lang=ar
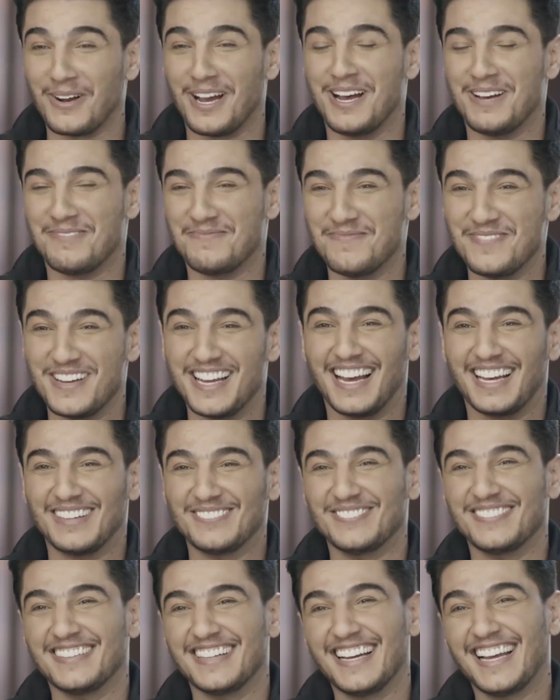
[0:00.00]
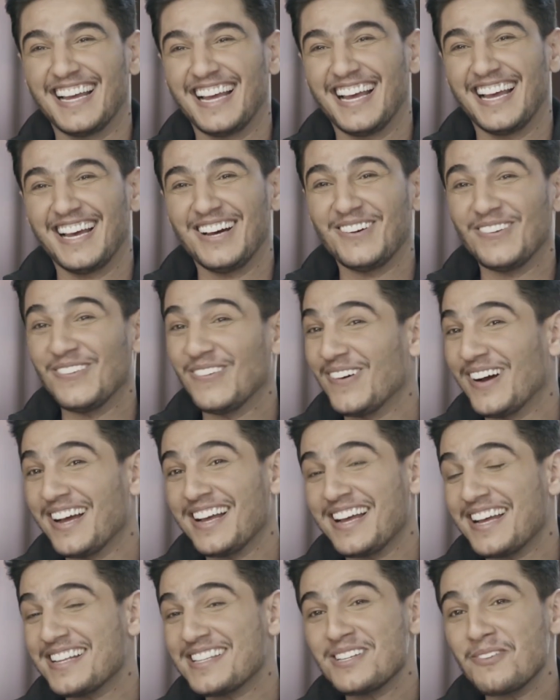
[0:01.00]
وحمام
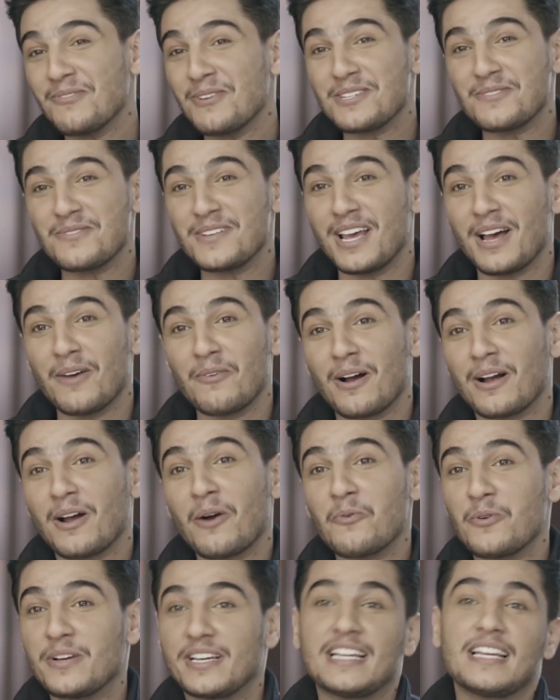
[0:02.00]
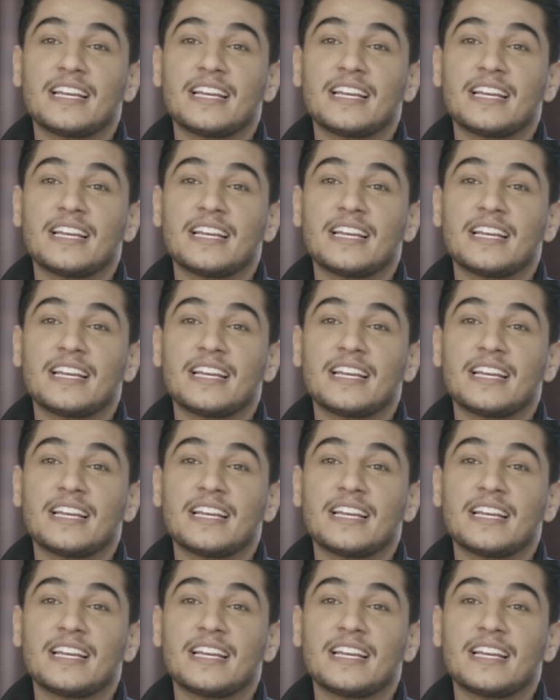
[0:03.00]
واتزوج فيها واكون